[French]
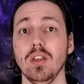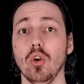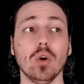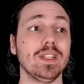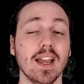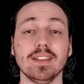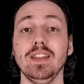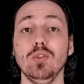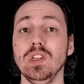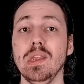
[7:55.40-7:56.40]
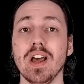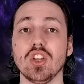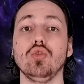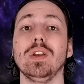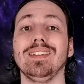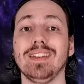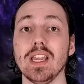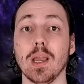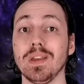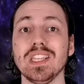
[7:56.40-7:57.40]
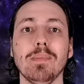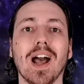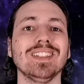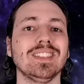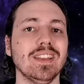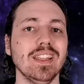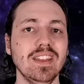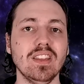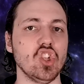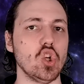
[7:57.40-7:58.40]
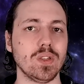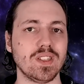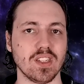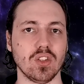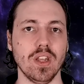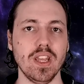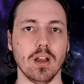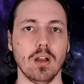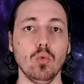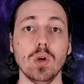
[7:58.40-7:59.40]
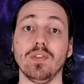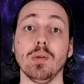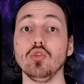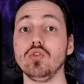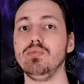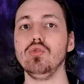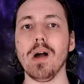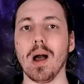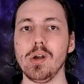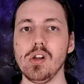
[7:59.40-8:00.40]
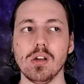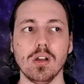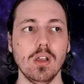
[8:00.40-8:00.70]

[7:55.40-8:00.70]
regardez une image de la Terre prise par un satellite géostationnaire, ou la fameuse Blue Marble,